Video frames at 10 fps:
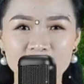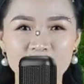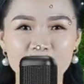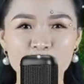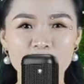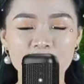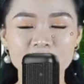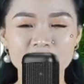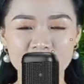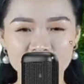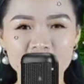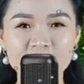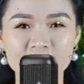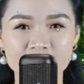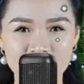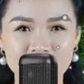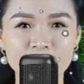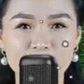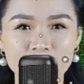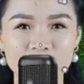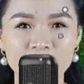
thường kỵ tháng 4 và tháng 8.